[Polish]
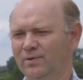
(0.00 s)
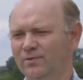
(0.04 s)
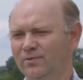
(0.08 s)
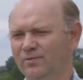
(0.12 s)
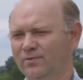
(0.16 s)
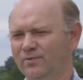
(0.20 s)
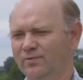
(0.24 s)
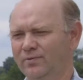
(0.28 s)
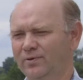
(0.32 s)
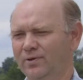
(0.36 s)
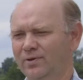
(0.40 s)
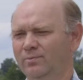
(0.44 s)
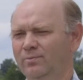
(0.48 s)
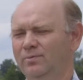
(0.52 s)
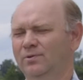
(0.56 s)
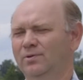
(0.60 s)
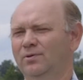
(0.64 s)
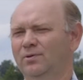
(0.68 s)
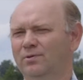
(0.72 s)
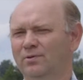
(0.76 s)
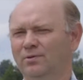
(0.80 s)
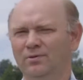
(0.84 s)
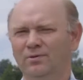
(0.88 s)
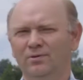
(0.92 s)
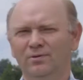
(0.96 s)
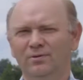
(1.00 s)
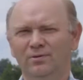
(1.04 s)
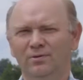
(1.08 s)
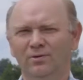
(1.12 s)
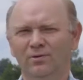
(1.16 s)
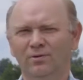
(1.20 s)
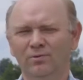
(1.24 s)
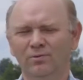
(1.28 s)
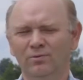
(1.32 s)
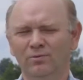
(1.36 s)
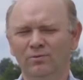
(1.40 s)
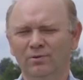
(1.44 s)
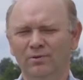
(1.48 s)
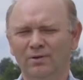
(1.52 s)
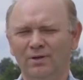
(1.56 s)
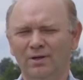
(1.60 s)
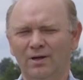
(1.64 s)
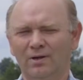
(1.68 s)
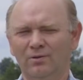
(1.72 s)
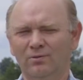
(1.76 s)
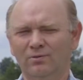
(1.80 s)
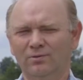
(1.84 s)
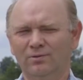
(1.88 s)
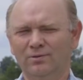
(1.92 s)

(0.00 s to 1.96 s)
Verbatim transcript: w tym ogórka